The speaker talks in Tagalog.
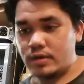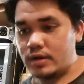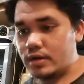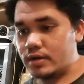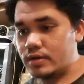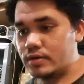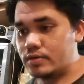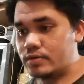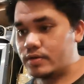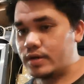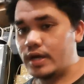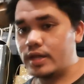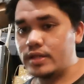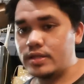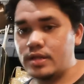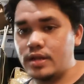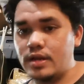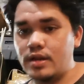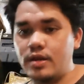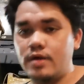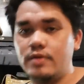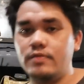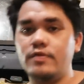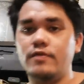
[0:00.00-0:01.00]
lang yung
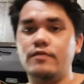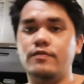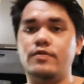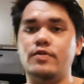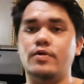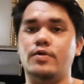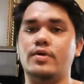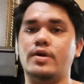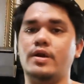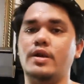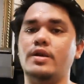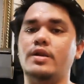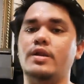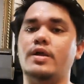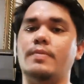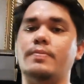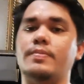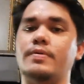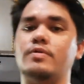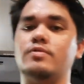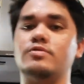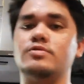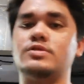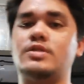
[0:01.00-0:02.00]
1911 floral na
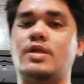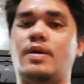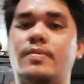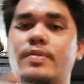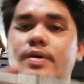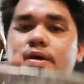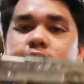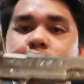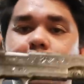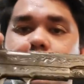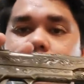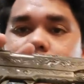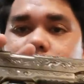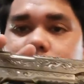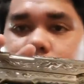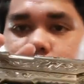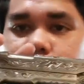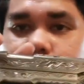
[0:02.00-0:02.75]
pinost namin kanina.